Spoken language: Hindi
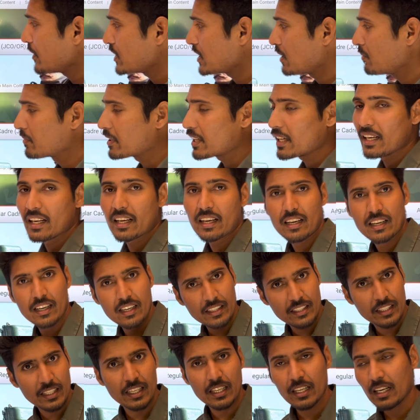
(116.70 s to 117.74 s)
पे जब हम क्लिक
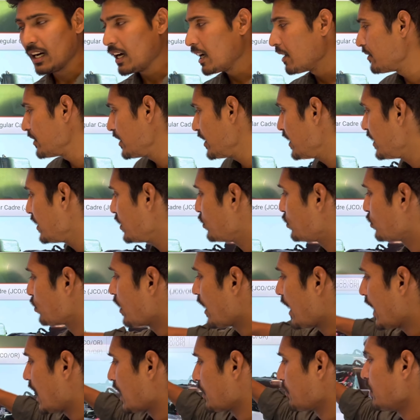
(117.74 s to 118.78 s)
करते हैं अभी जो
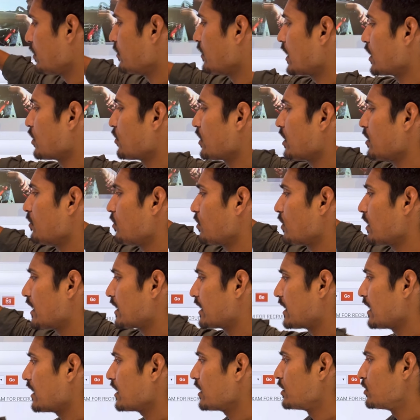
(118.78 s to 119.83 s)
आर्मी वालों ने बोला
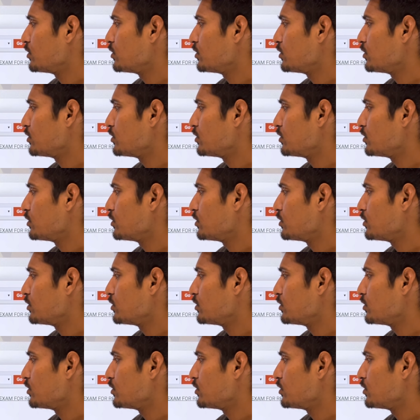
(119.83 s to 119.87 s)
था